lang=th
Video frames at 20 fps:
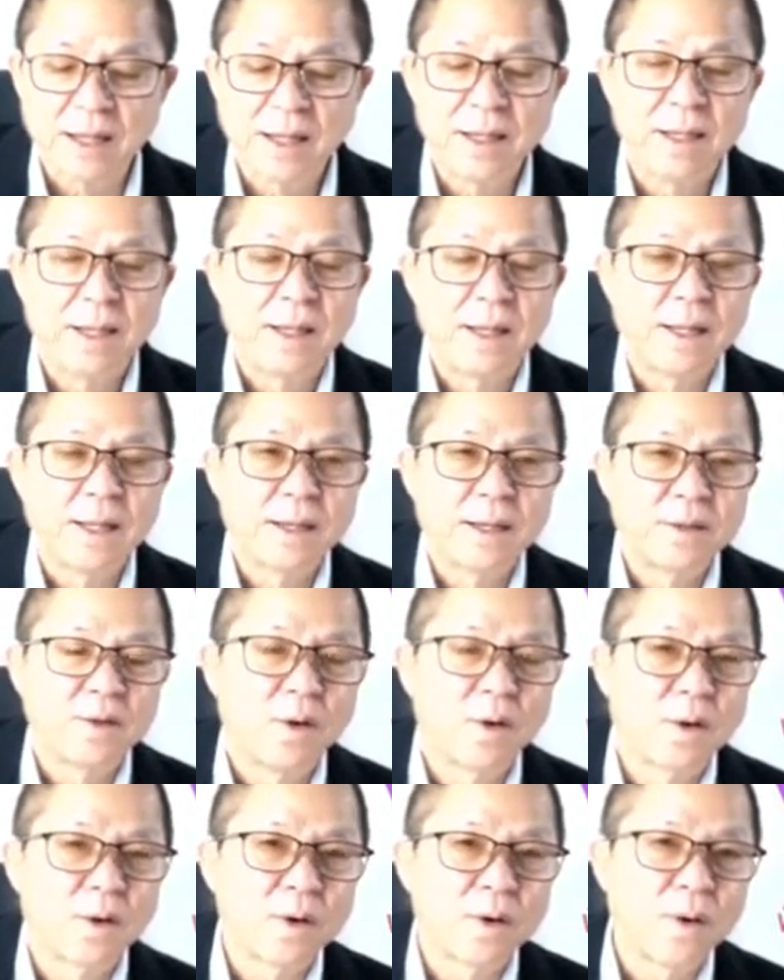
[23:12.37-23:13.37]
มันป้องกัน
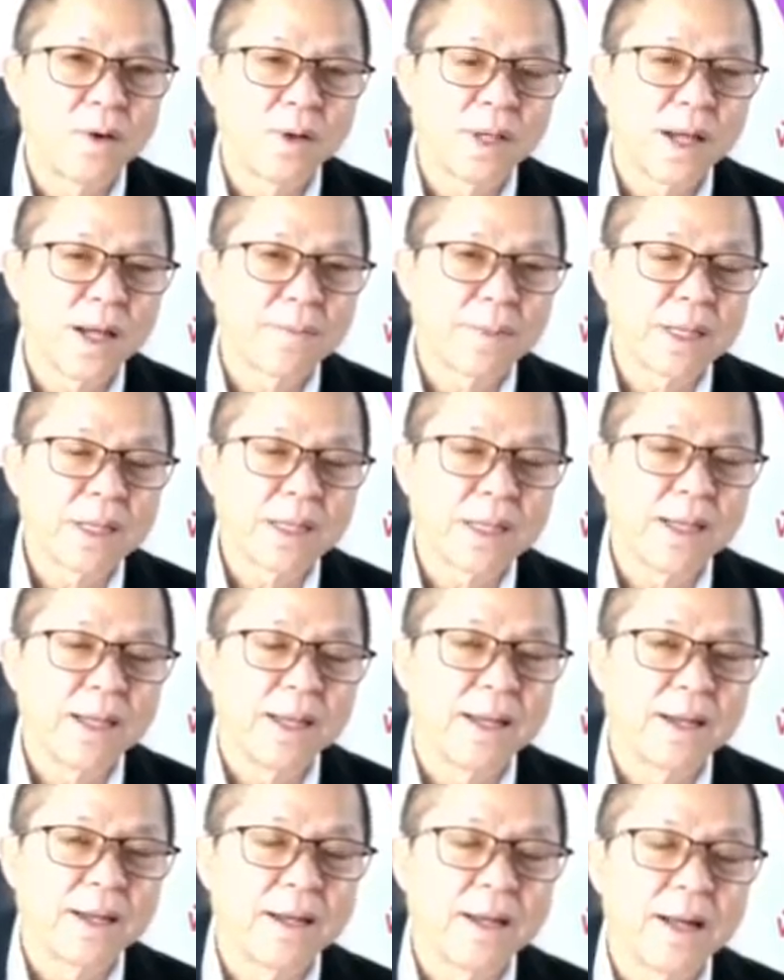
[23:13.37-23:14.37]
ความเสี่ยงของเงิน
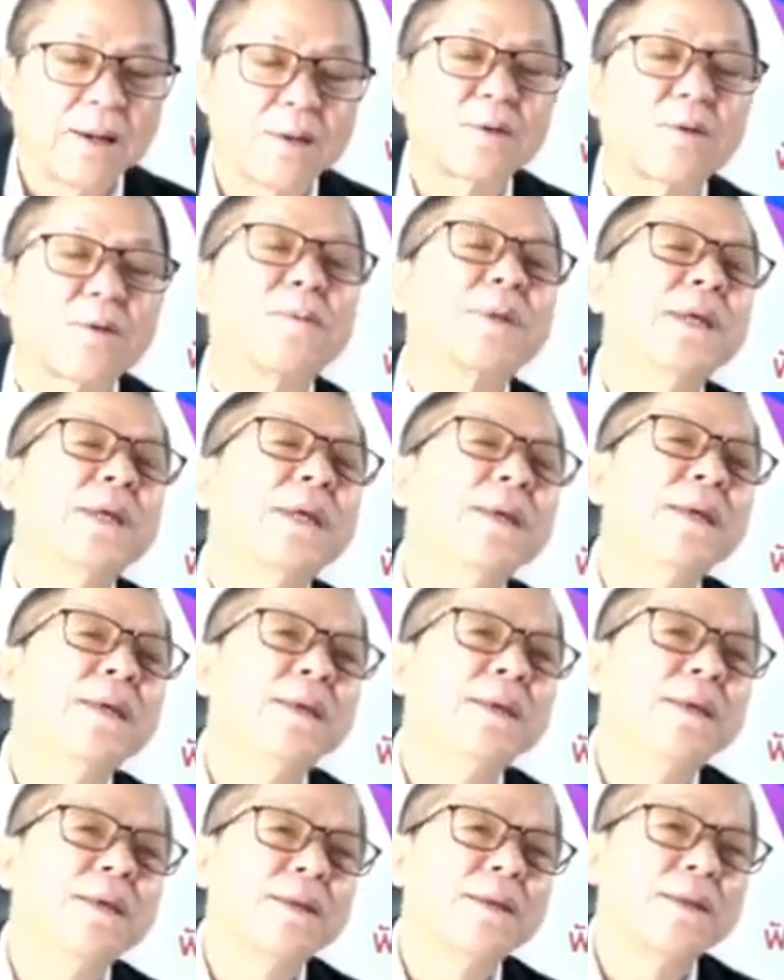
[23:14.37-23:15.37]
เฟ้อและมันเปิดซื้อ
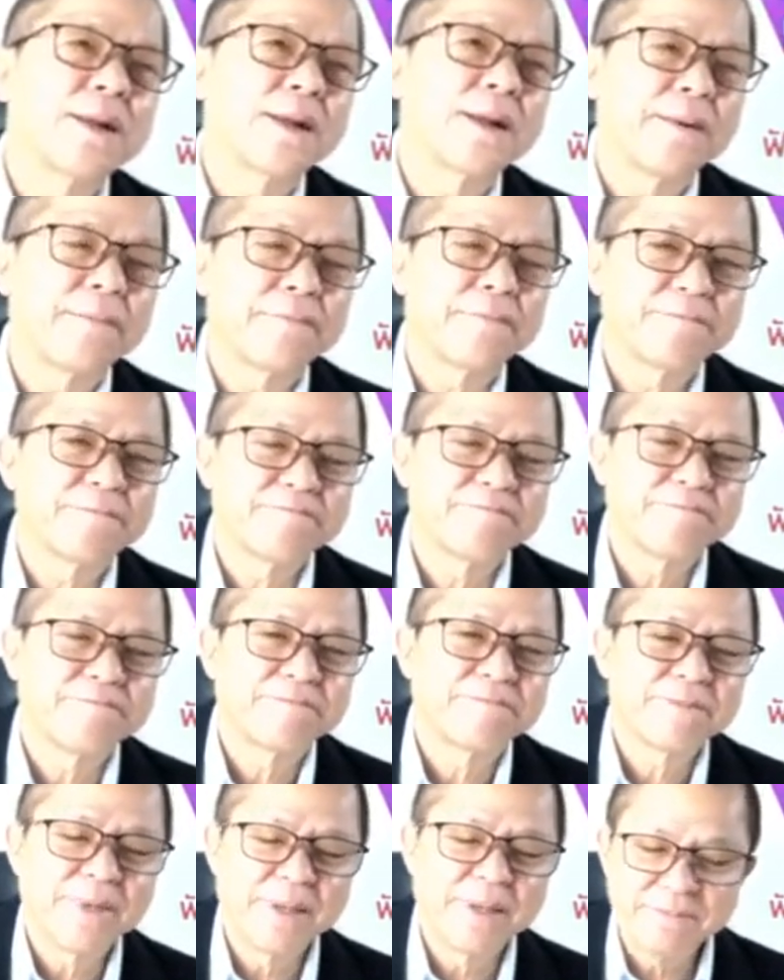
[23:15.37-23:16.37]
ขายตลอด
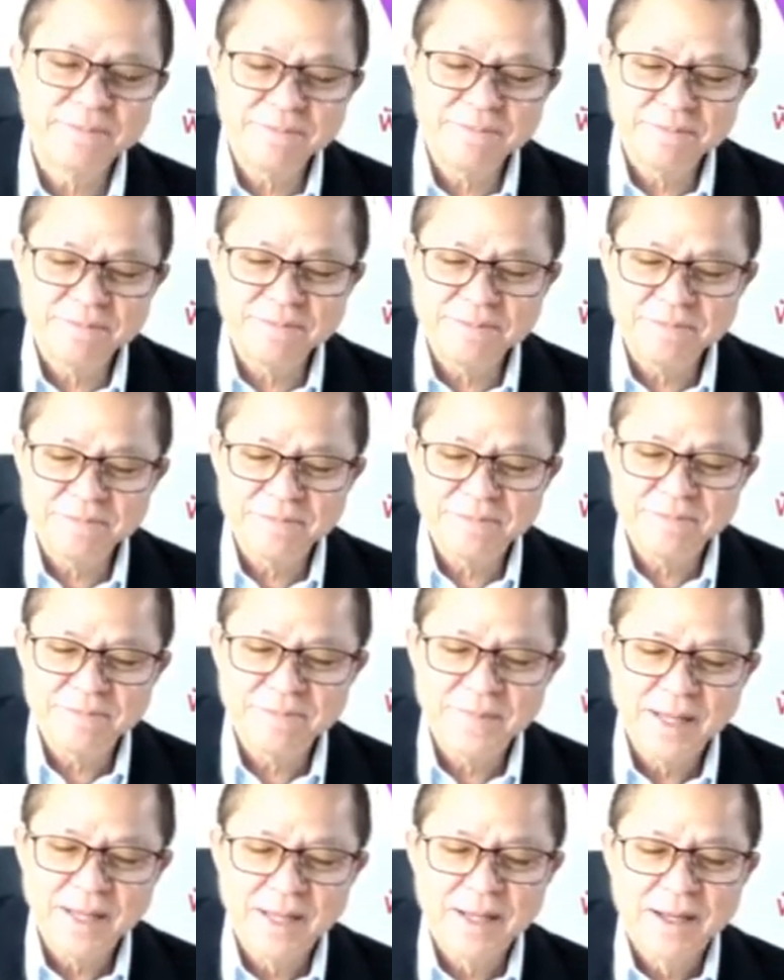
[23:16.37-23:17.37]
24ชั่วโมง
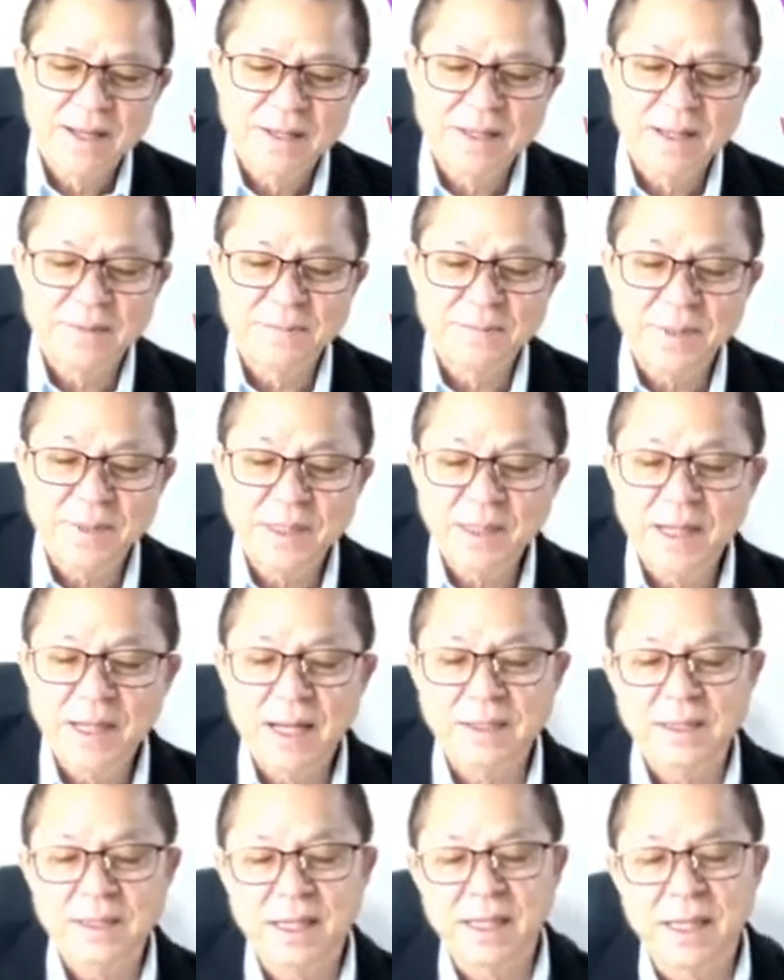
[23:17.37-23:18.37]
นะครับแต่ตอนนี้
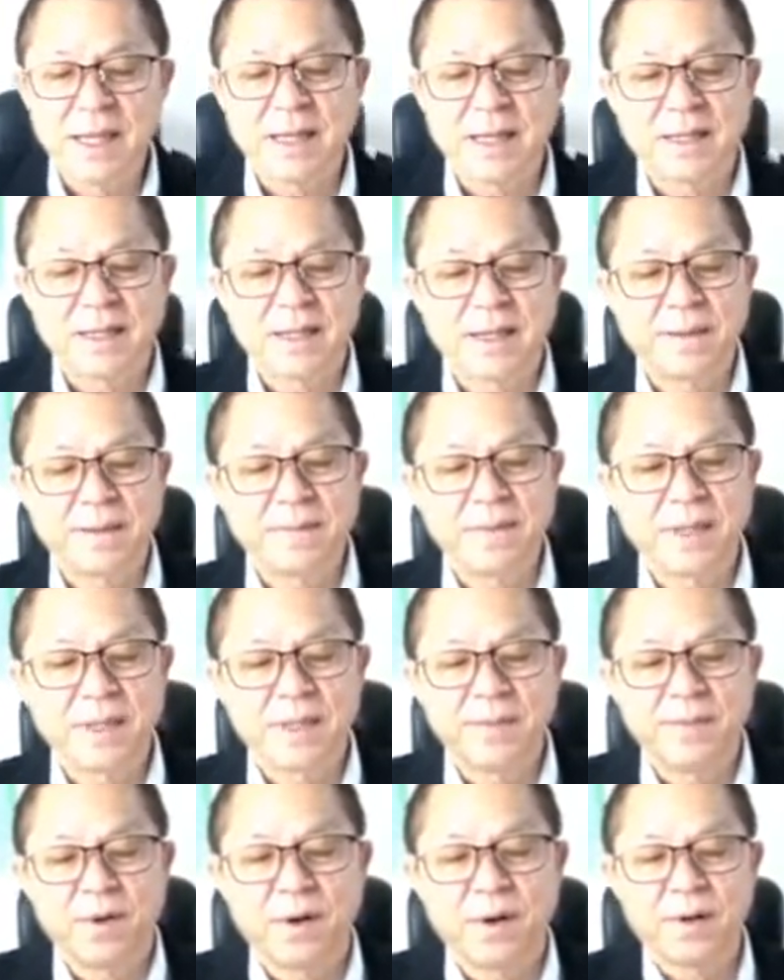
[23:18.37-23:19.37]
ก็เตือนจี
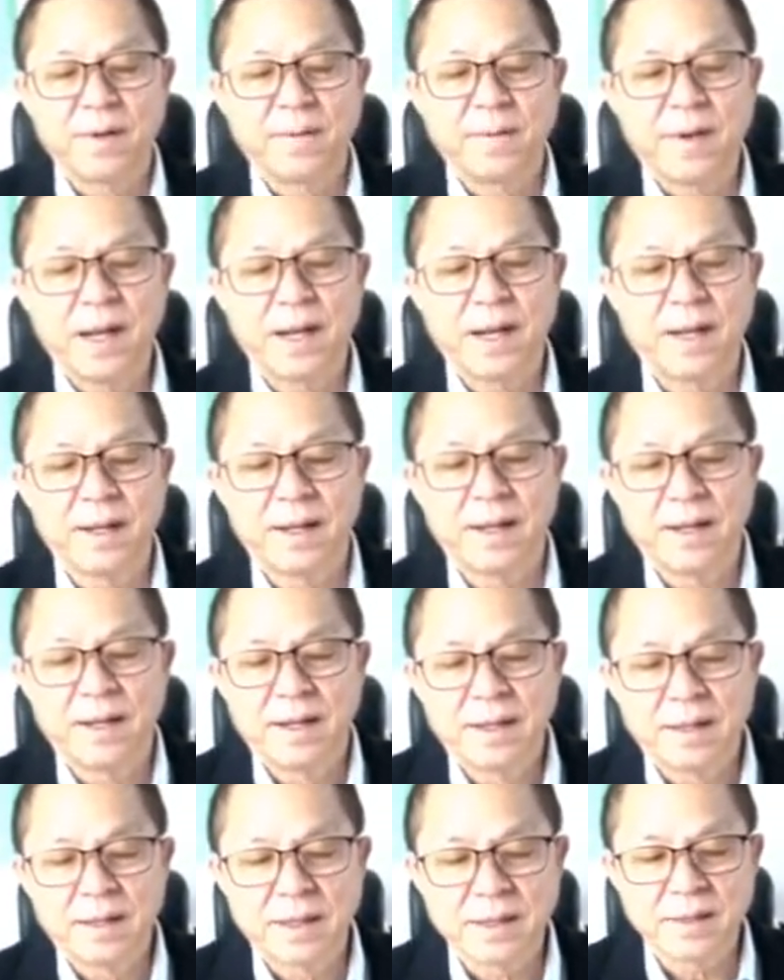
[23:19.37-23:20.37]
นออกโรงเตือนเลย
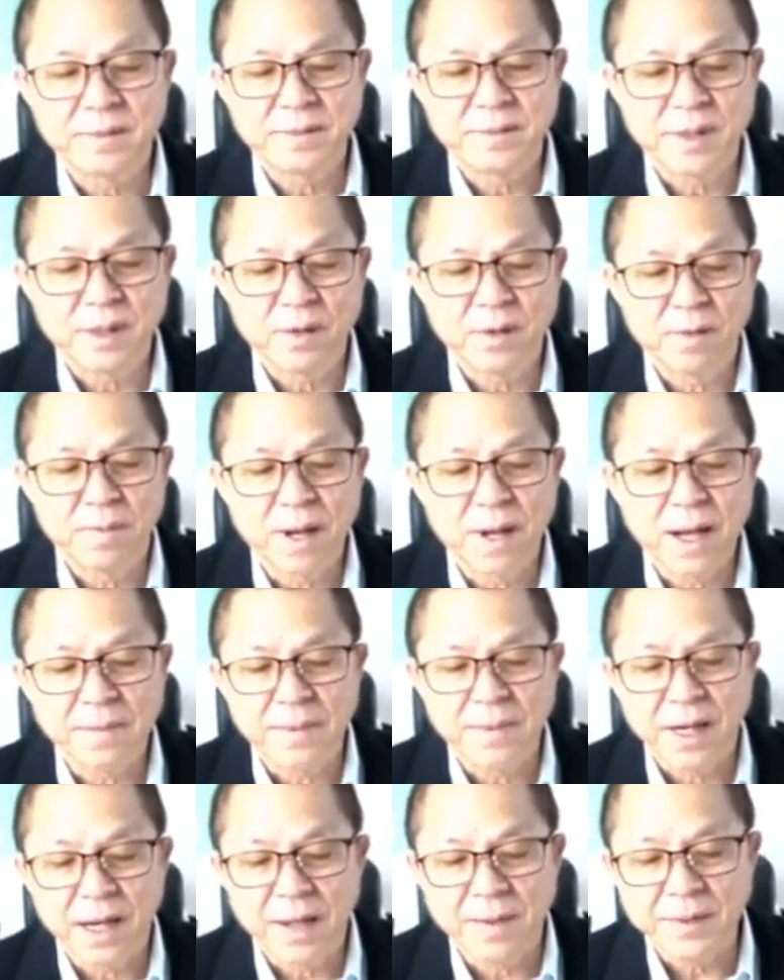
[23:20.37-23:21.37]
นะจีนเตือน
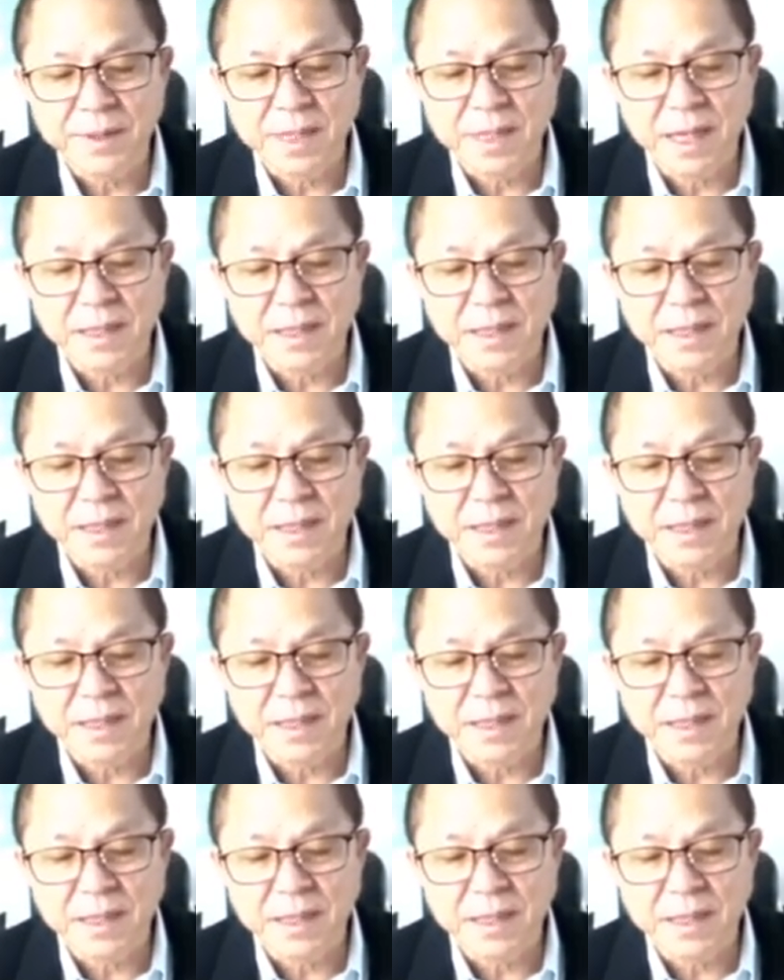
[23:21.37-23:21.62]
แล้วนะ